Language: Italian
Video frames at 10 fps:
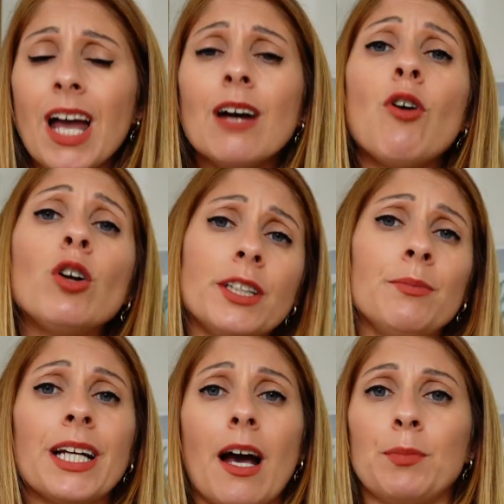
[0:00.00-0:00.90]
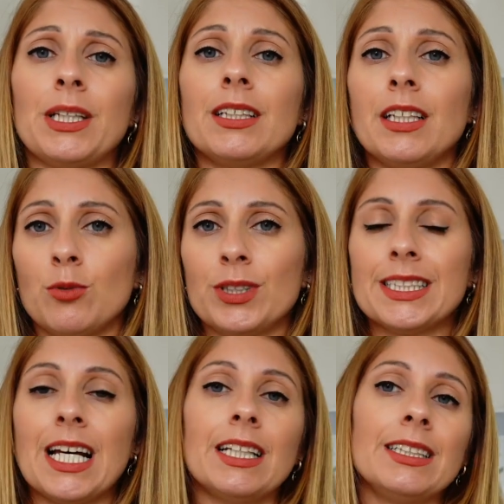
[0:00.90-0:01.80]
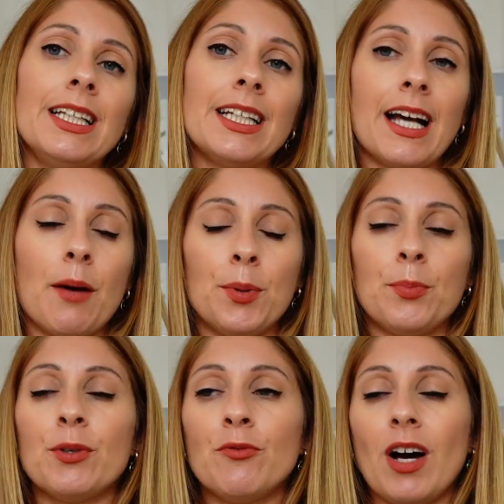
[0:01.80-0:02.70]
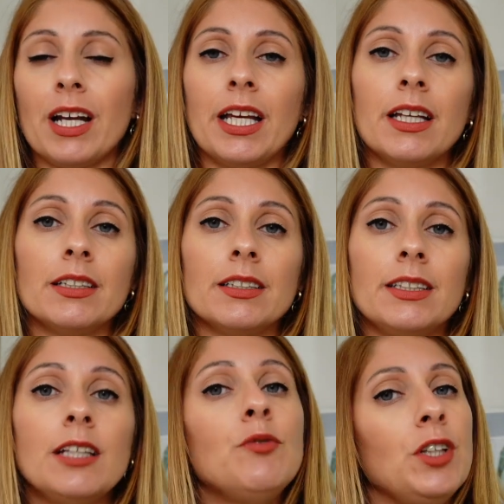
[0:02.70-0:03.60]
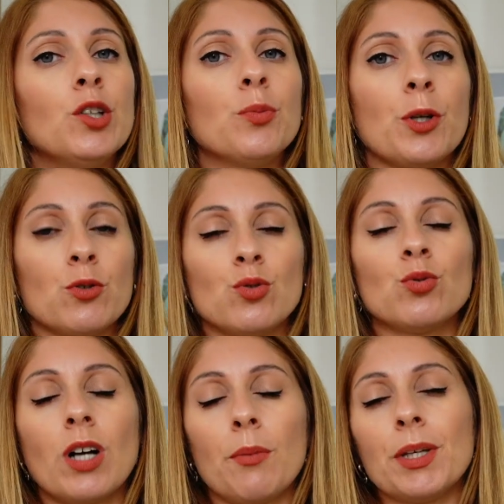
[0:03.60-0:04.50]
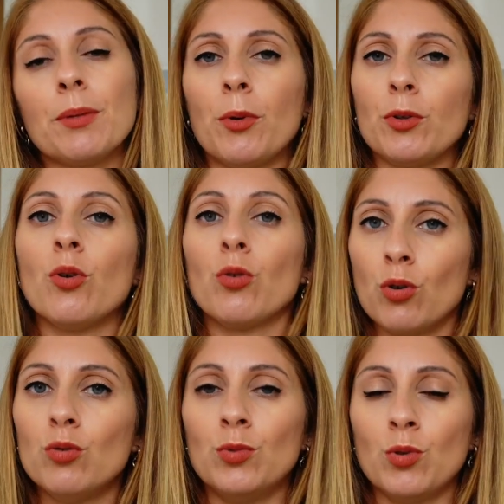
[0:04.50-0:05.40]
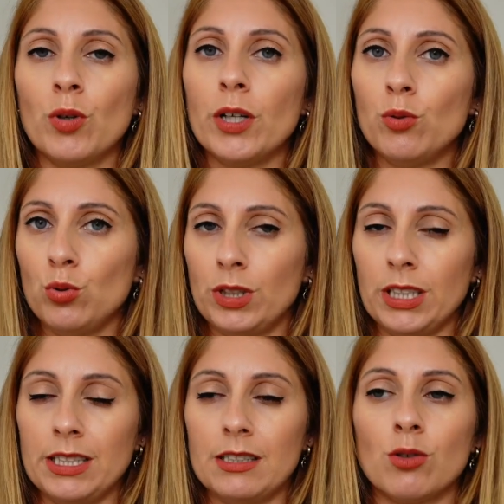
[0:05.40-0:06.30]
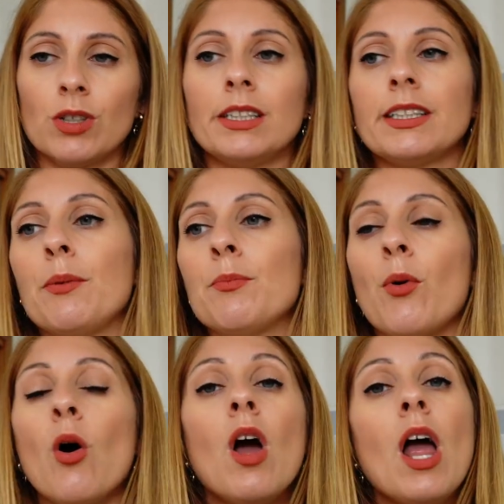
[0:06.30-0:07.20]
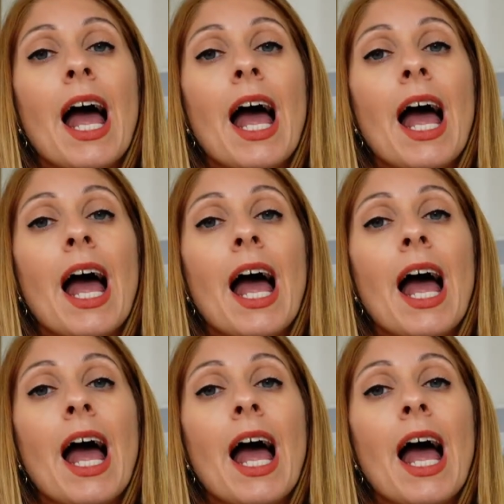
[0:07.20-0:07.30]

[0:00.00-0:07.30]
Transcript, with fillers: a volte mi capita di acquistare dei capi per fare eh, dei video, però sono capi che poi io comunque utilizzo nel tempo.